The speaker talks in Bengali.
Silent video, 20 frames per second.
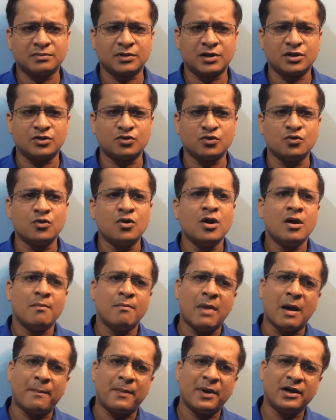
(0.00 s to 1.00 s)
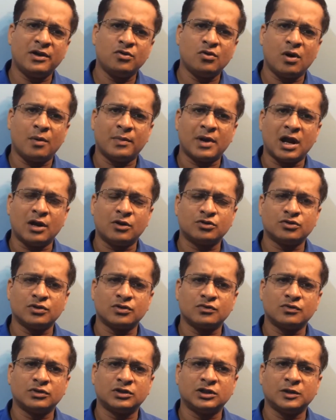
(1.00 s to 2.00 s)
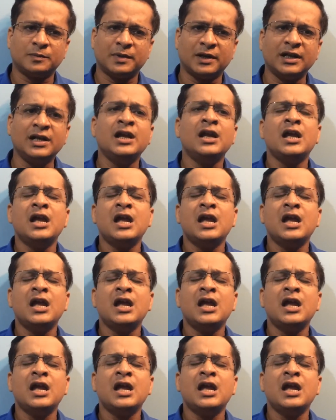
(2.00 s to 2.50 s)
কিছু ব্যাপার নিয়েও আমরা আলোচনা করতে পারি